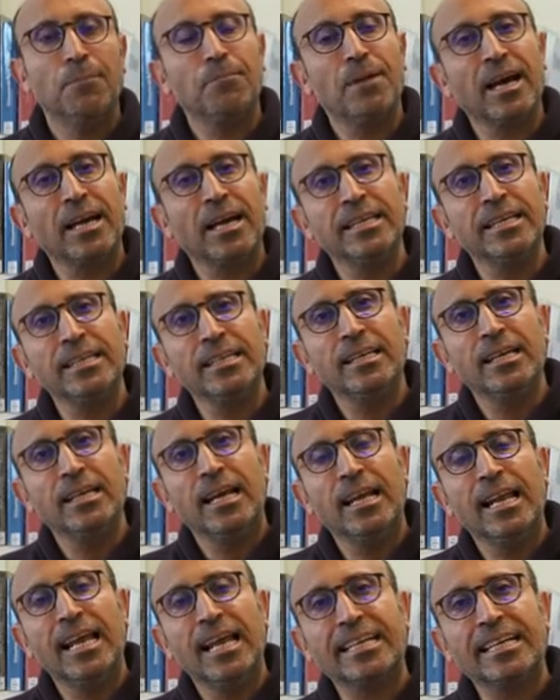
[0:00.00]
Marie,
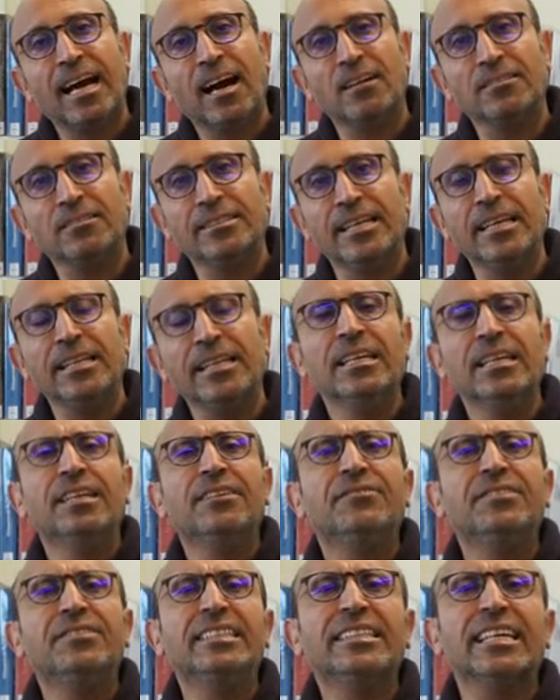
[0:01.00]
la quarantaine,
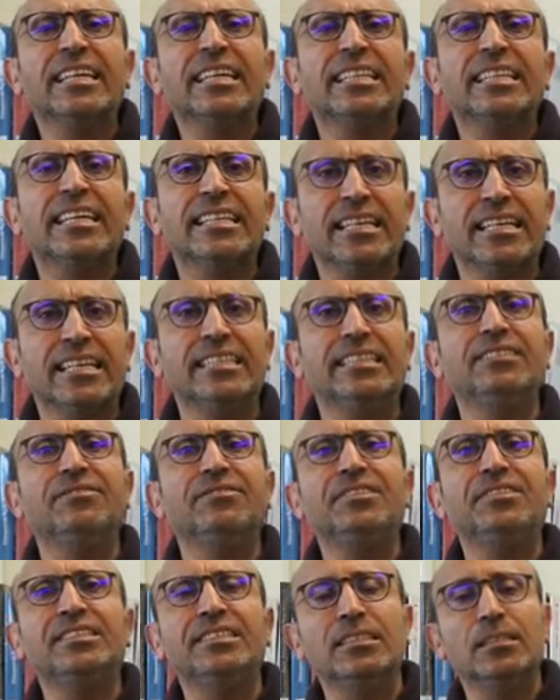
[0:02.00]
vit très très très
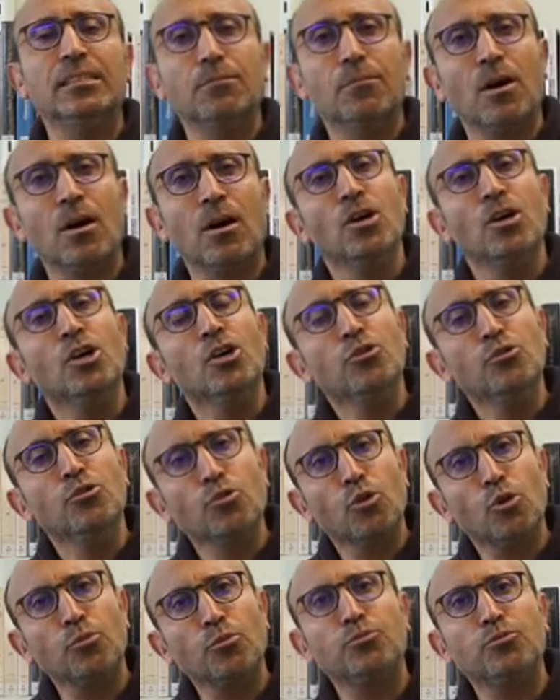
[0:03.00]
difficilement
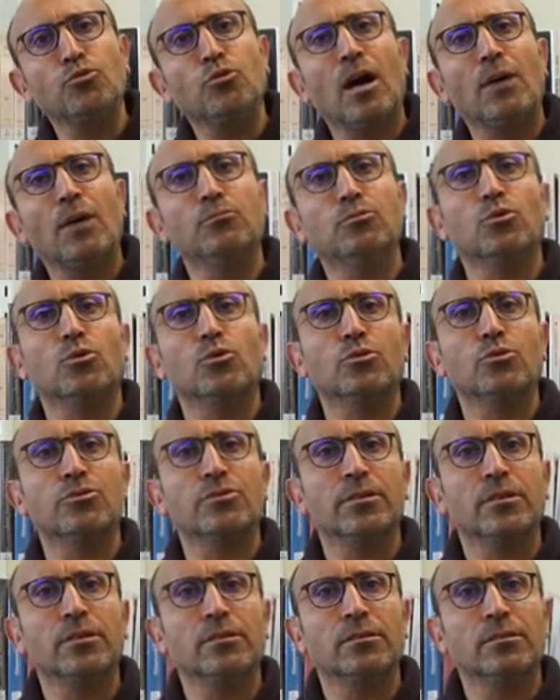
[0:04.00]
une rupture
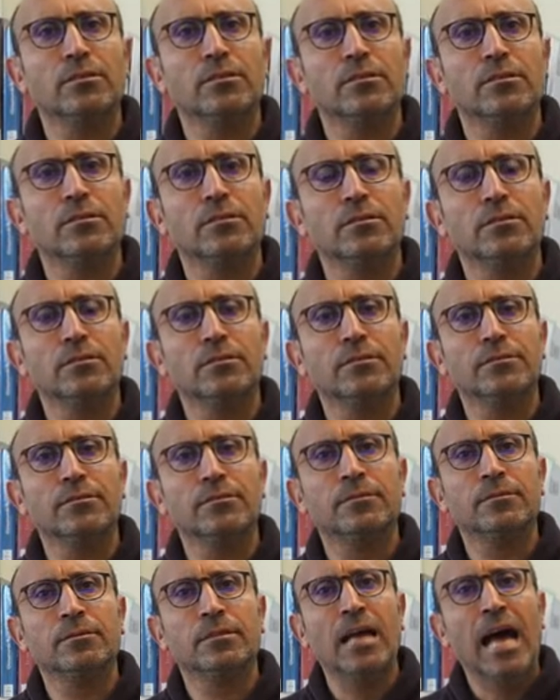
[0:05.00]
amoureuse.
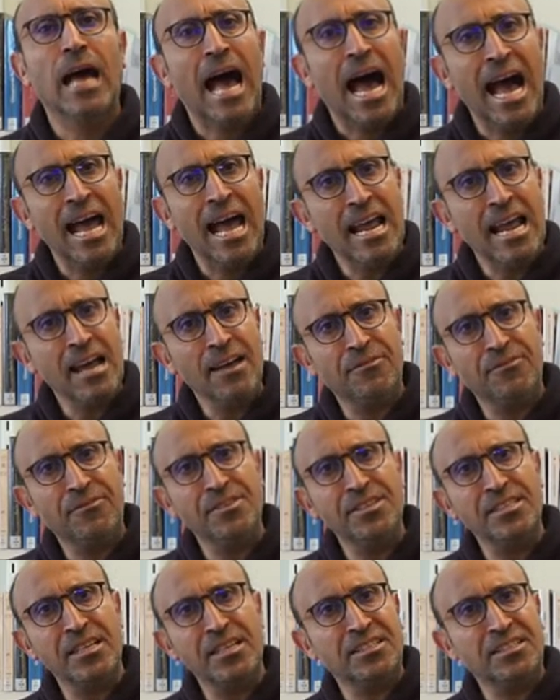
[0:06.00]
Elle a un
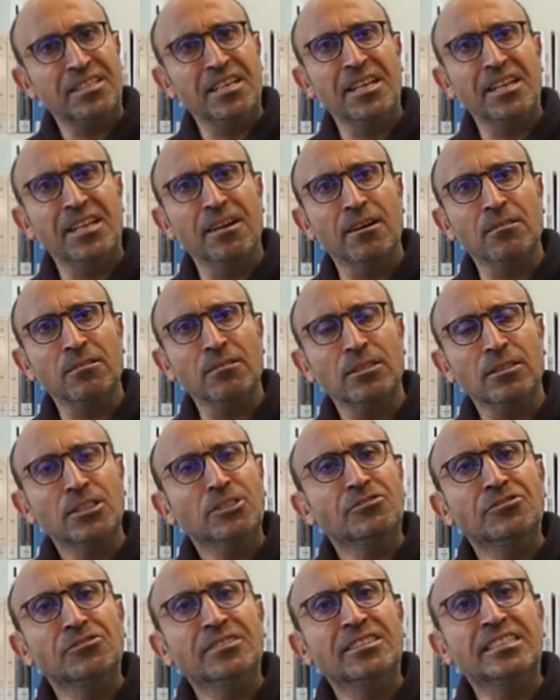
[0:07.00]
fils, Célian,
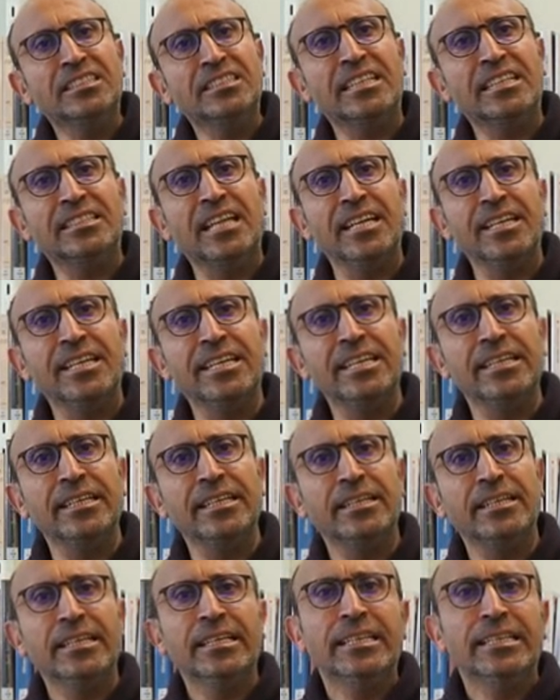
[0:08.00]
une dizaine d'années,
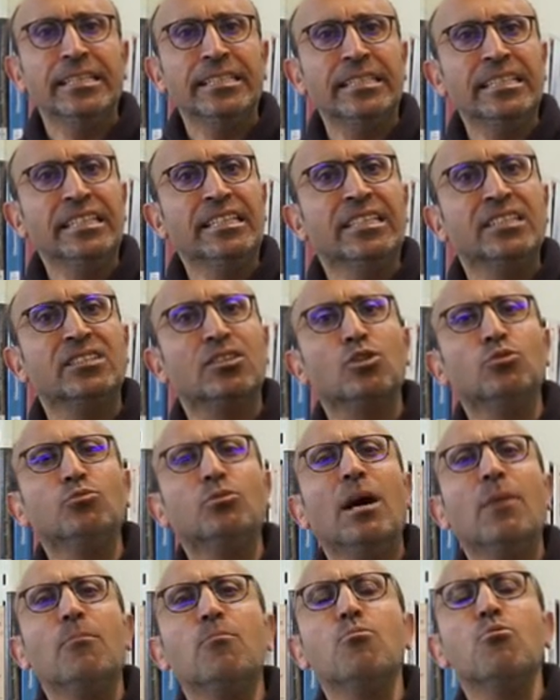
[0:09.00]
qui
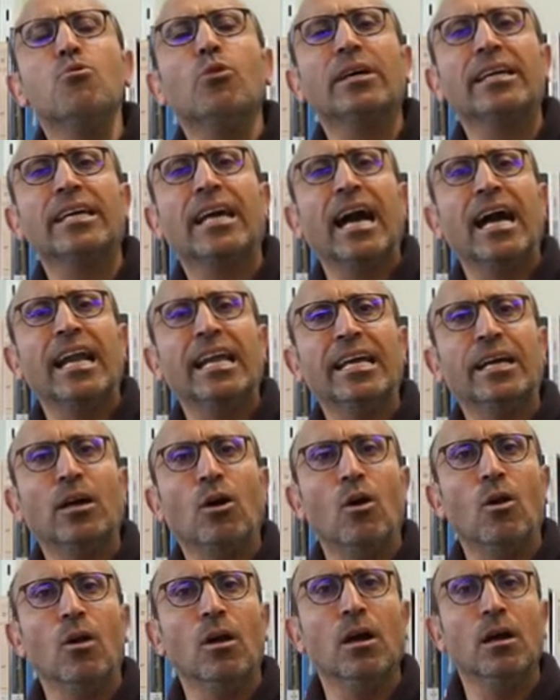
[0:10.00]
s'ennuie à mourir à
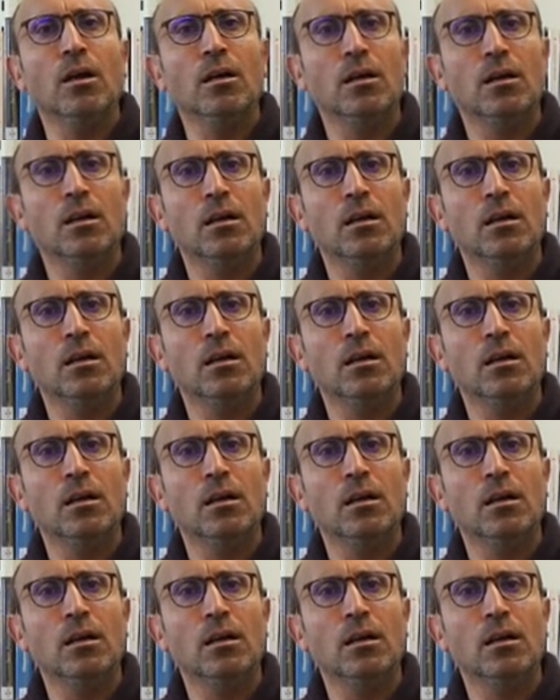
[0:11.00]
l'école.